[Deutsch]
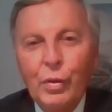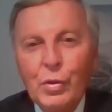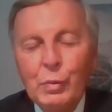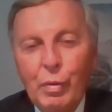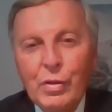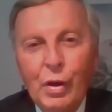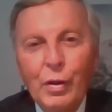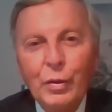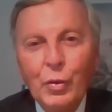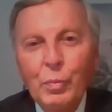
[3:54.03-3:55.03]
aus
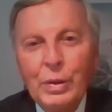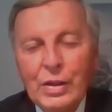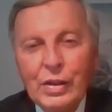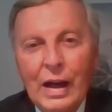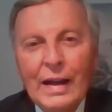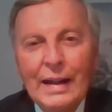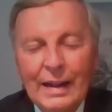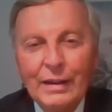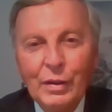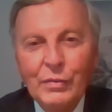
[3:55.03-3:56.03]
Überzeugung bin ich
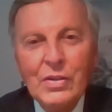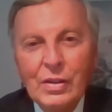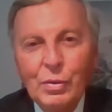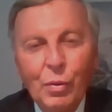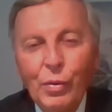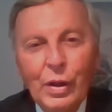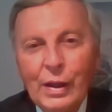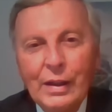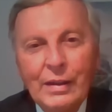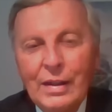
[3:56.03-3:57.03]
Rheinländer. Wir sind
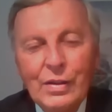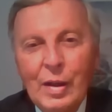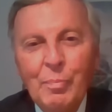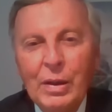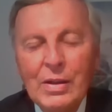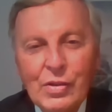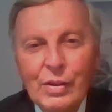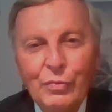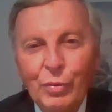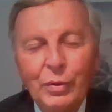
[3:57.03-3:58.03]
ohnehin nicht
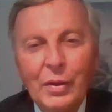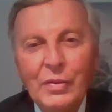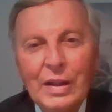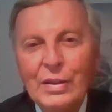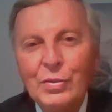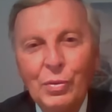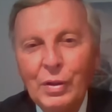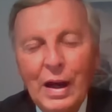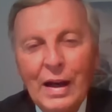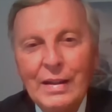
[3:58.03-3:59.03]
depressiv unterwegs,
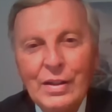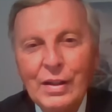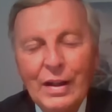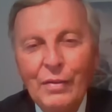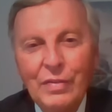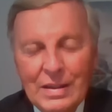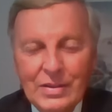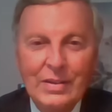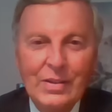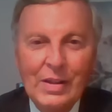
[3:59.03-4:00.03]
sogar nicht in der
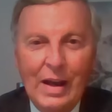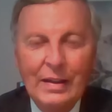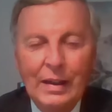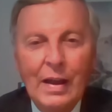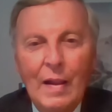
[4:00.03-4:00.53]
Fastenzeit.